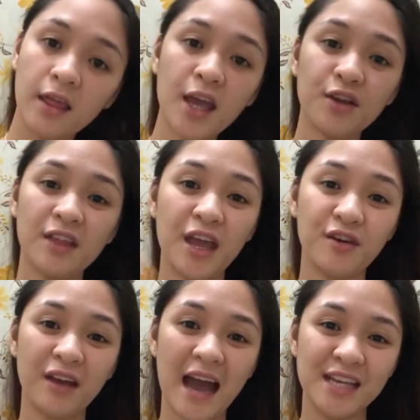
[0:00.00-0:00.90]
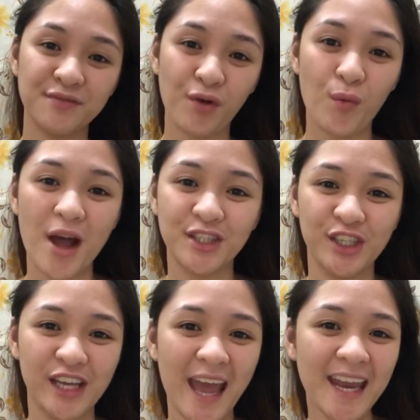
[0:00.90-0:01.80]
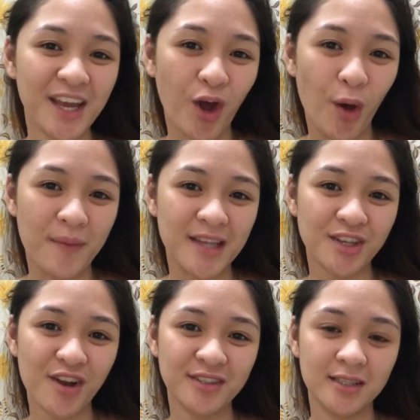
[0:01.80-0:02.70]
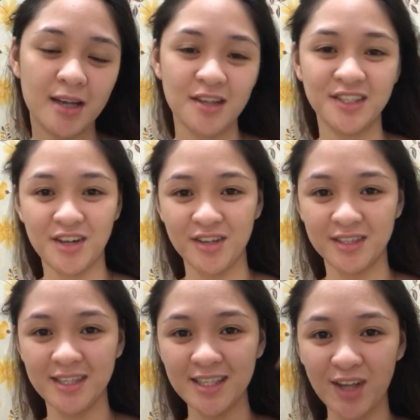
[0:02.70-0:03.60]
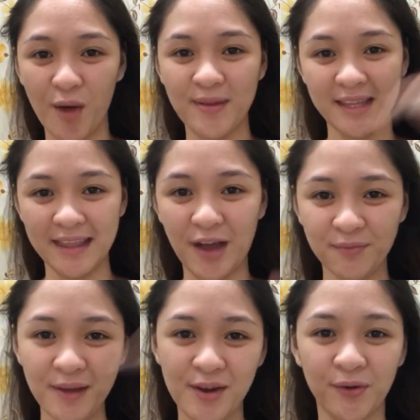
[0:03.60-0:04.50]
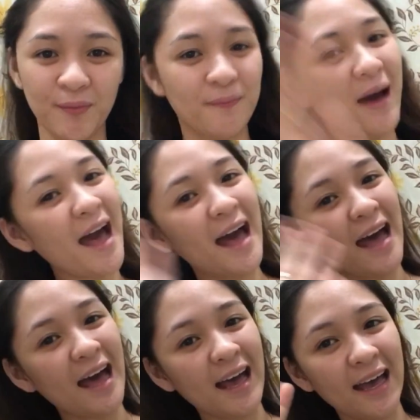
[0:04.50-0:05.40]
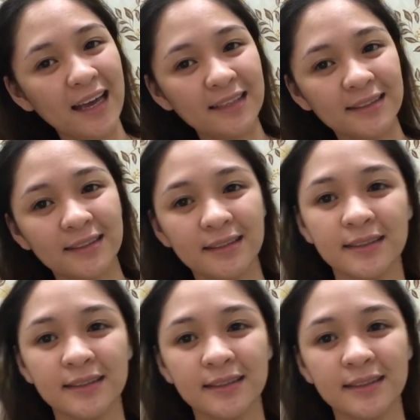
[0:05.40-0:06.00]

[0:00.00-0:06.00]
Thank you, thank you guys for watching. Any comments or suggestions, just comment it down below. Bye!